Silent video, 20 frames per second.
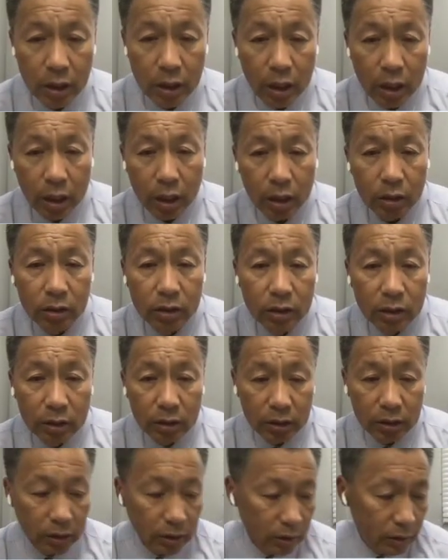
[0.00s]
好，
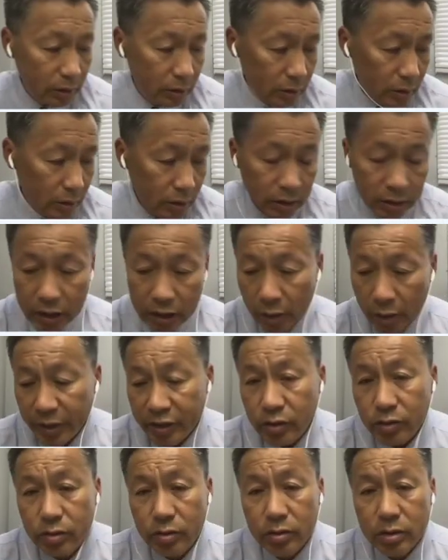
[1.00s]
嗯，下面
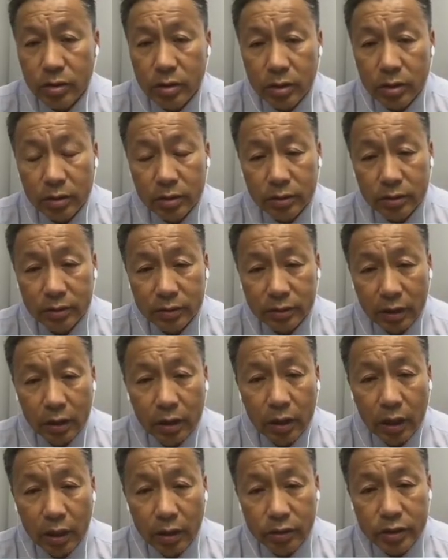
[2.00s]
就是说，嗯，
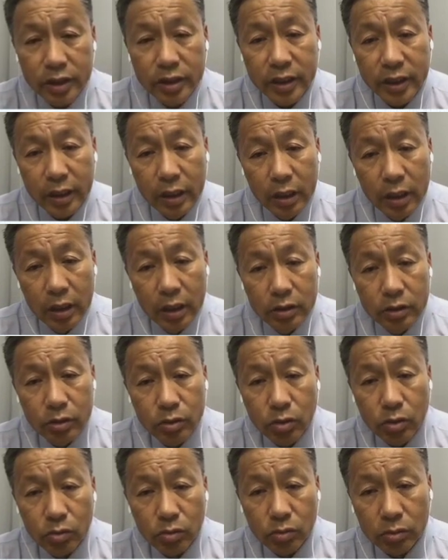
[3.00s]
好，谢谢。就
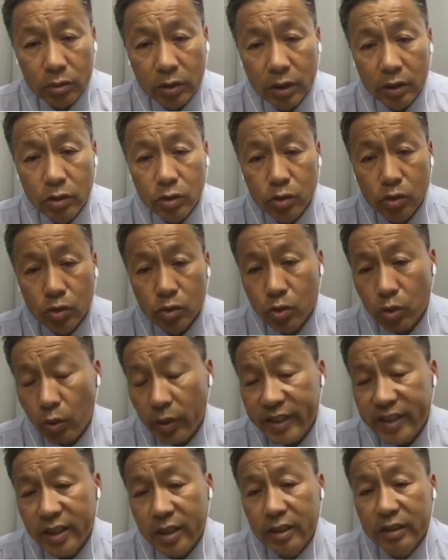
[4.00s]
说，嗯，作
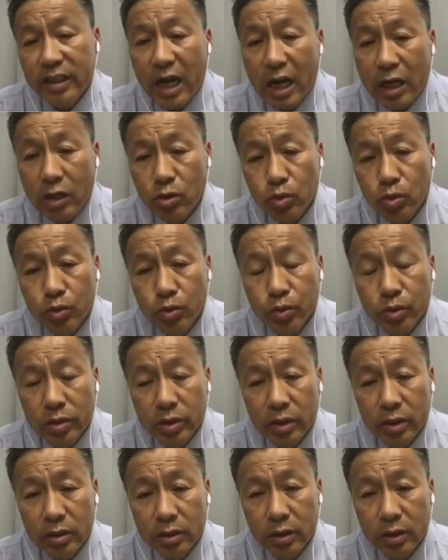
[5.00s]
为这个大数
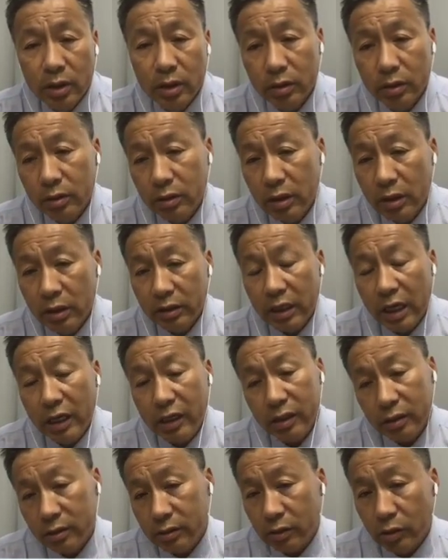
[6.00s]
据，嗯，
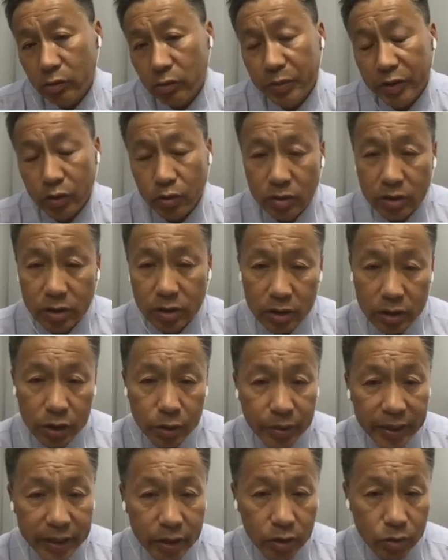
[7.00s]
它有，比如说是
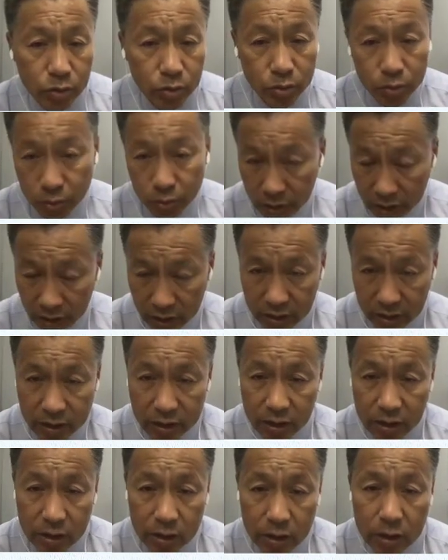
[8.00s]
医院的数据和
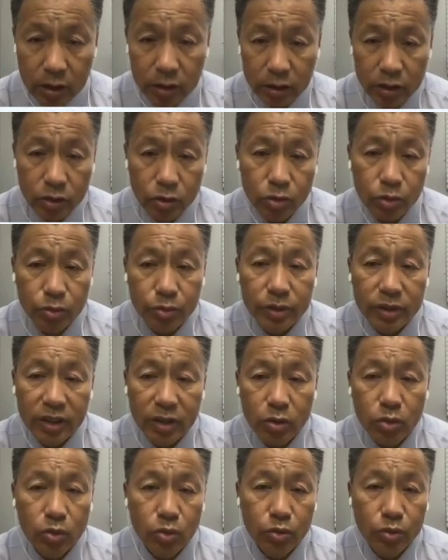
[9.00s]
这个个人的数据，
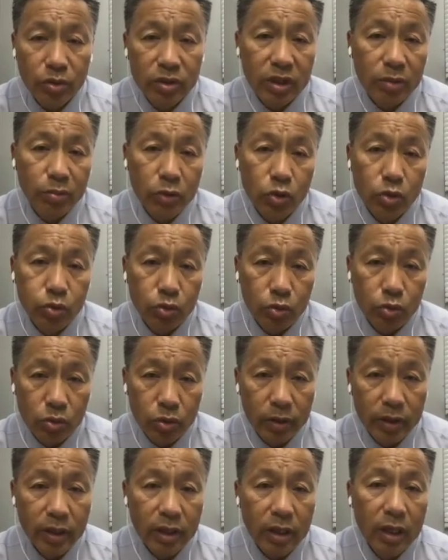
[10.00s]
这个数据怎么储
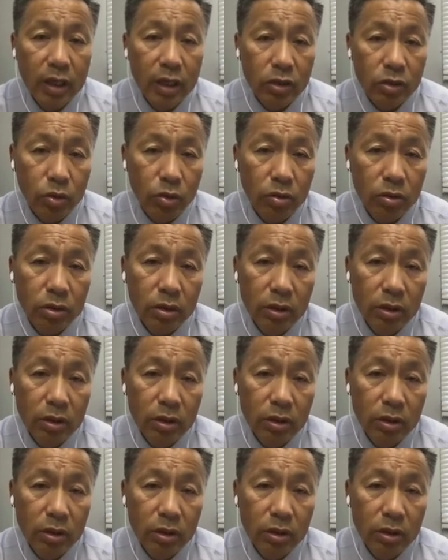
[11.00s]
存？从